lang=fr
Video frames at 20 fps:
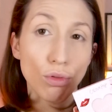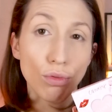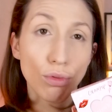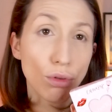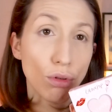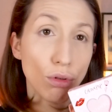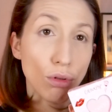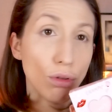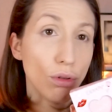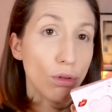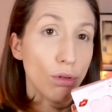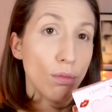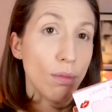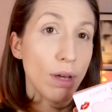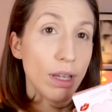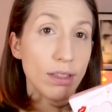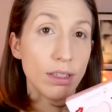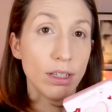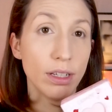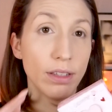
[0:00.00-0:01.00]
sauf que
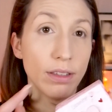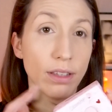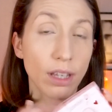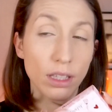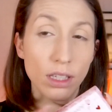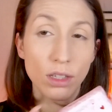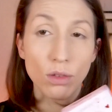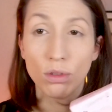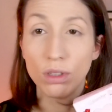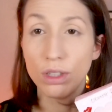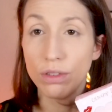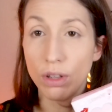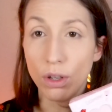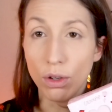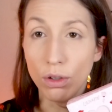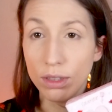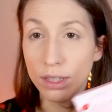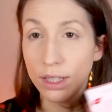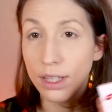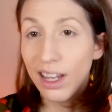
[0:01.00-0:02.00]
bah, c'est les teintes qui sont
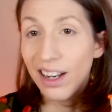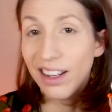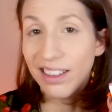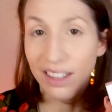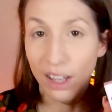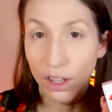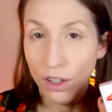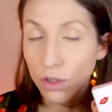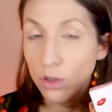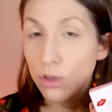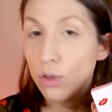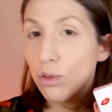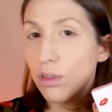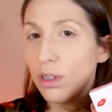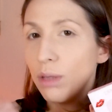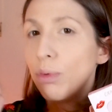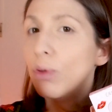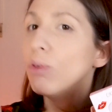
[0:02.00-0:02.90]
différentes et qu'à l'intérieur ce sont des